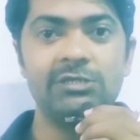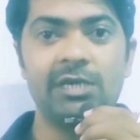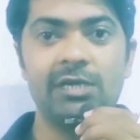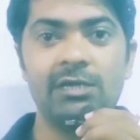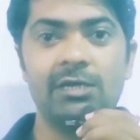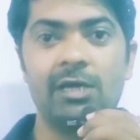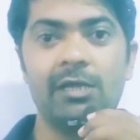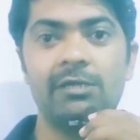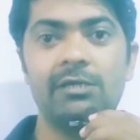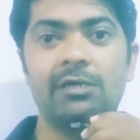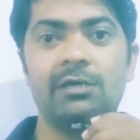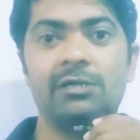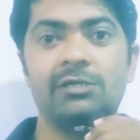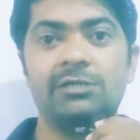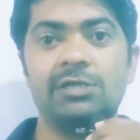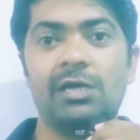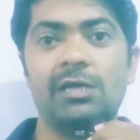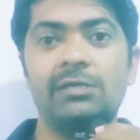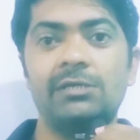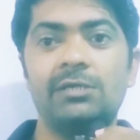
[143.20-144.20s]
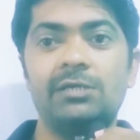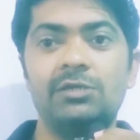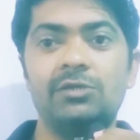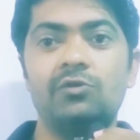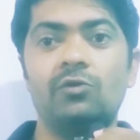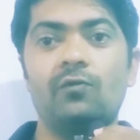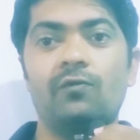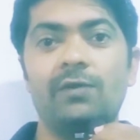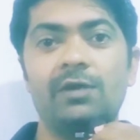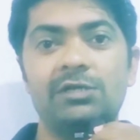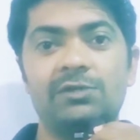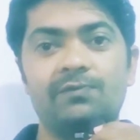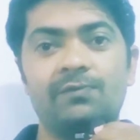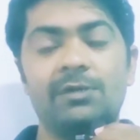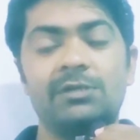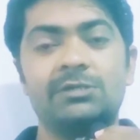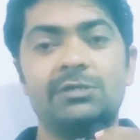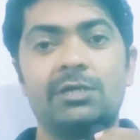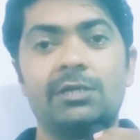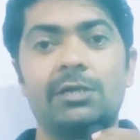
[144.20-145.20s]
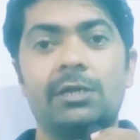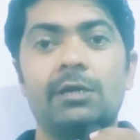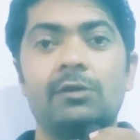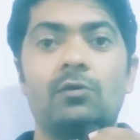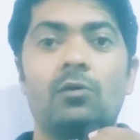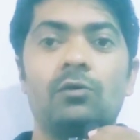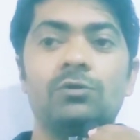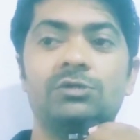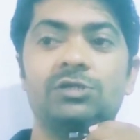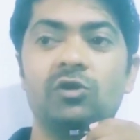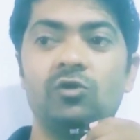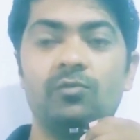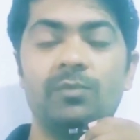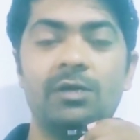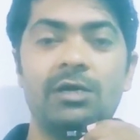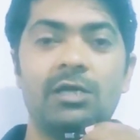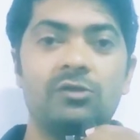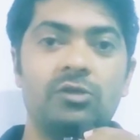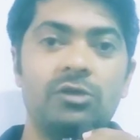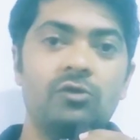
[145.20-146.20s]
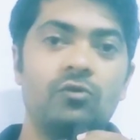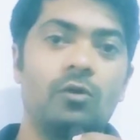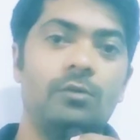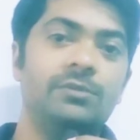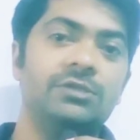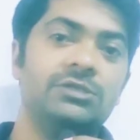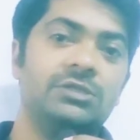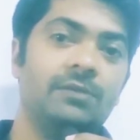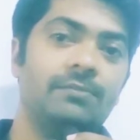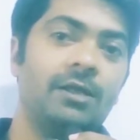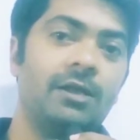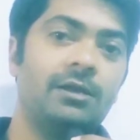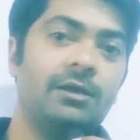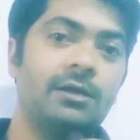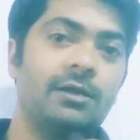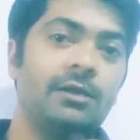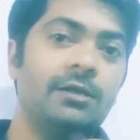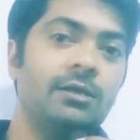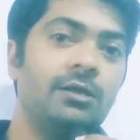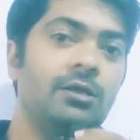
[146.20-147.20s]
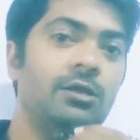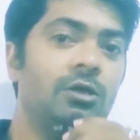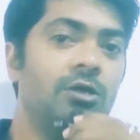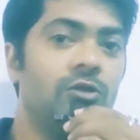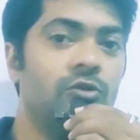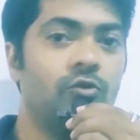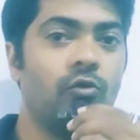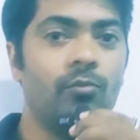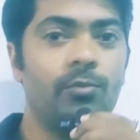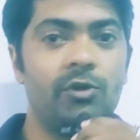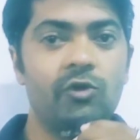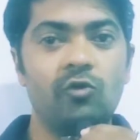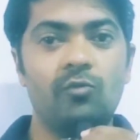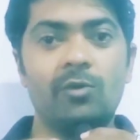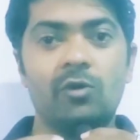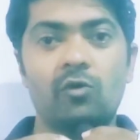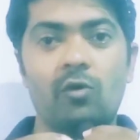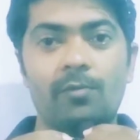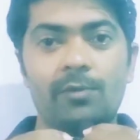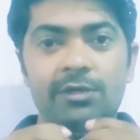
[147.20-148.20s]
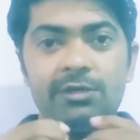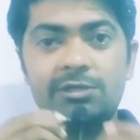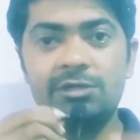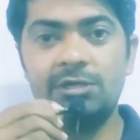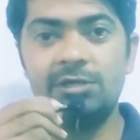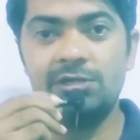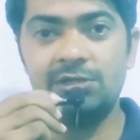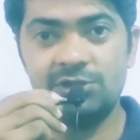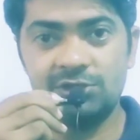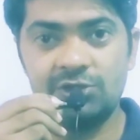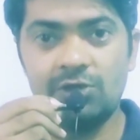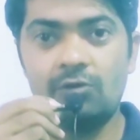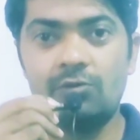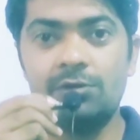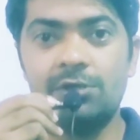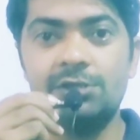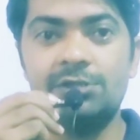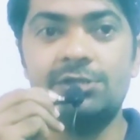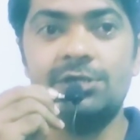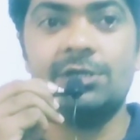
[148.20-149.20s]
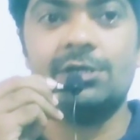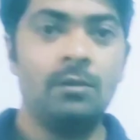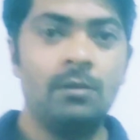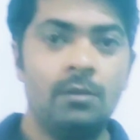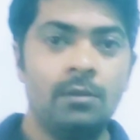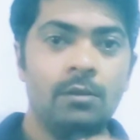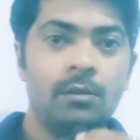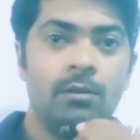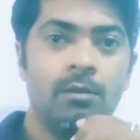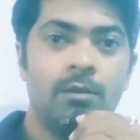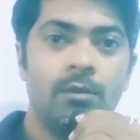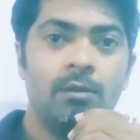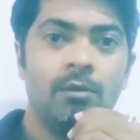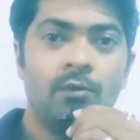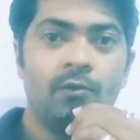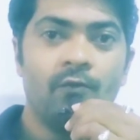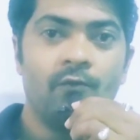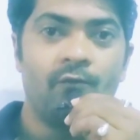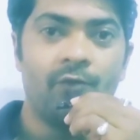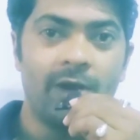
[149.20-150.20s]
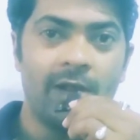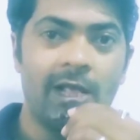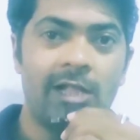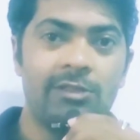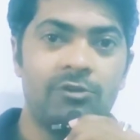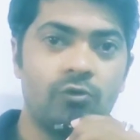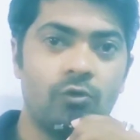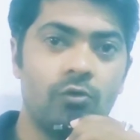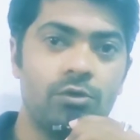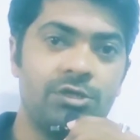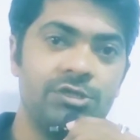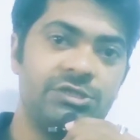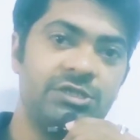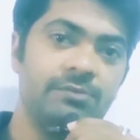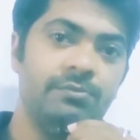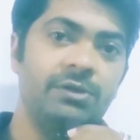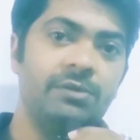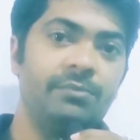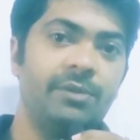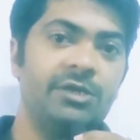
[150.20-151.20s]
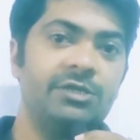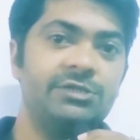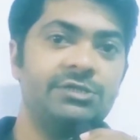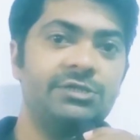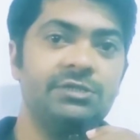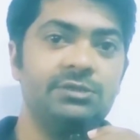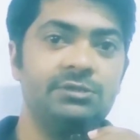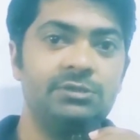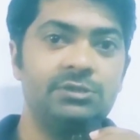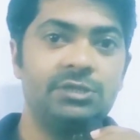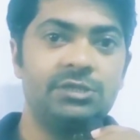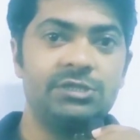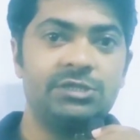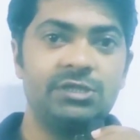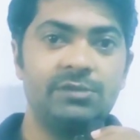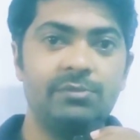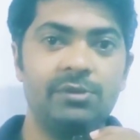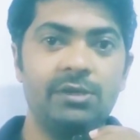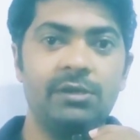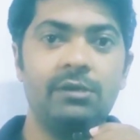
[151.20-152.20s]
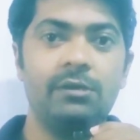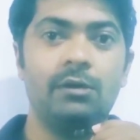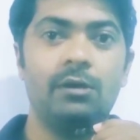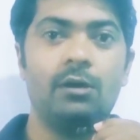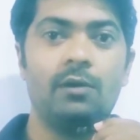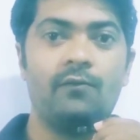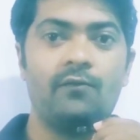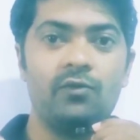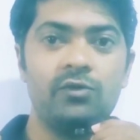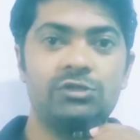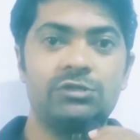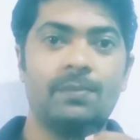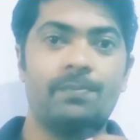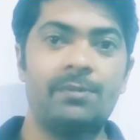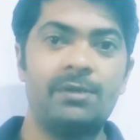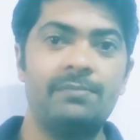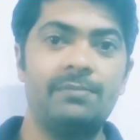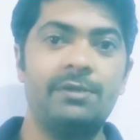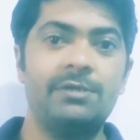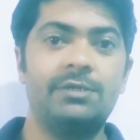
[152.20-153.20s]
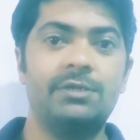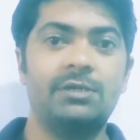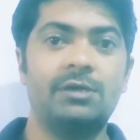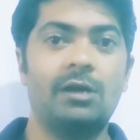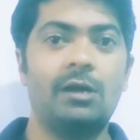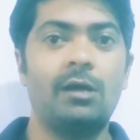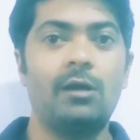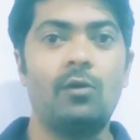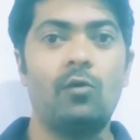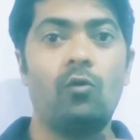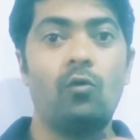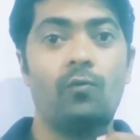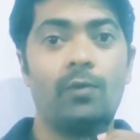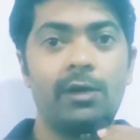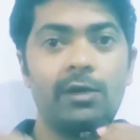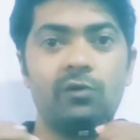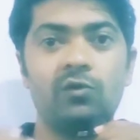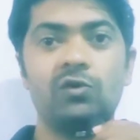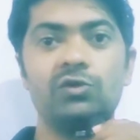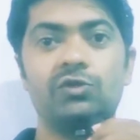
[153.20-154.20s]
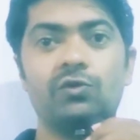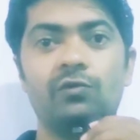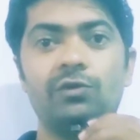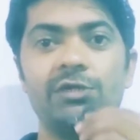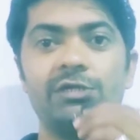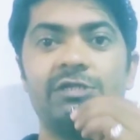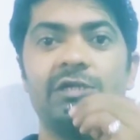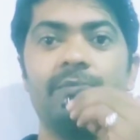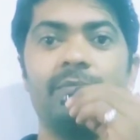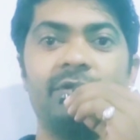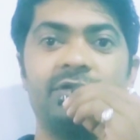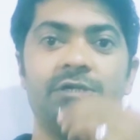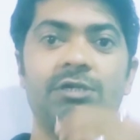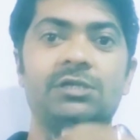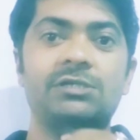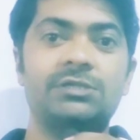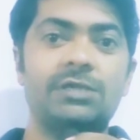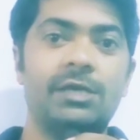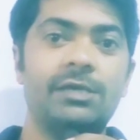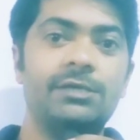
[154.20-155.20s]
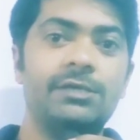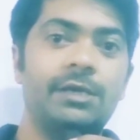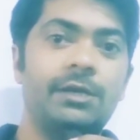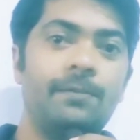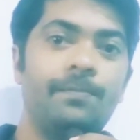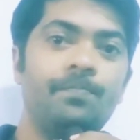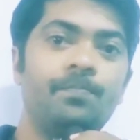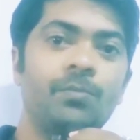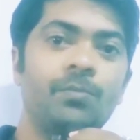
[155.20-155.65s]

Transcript: जानकारी अगर चाहिए जो वेज पर्सन है कौन से ओमेगा थ्री को हम इस्तेमाल करें तो वीडियो में कमेंट जरूर कीजिए फ़िलहाल तो किसी भी मेडिसिन किसी भी फूड सप्लीमेंट का ओवरडोज होने से बचना चाहिए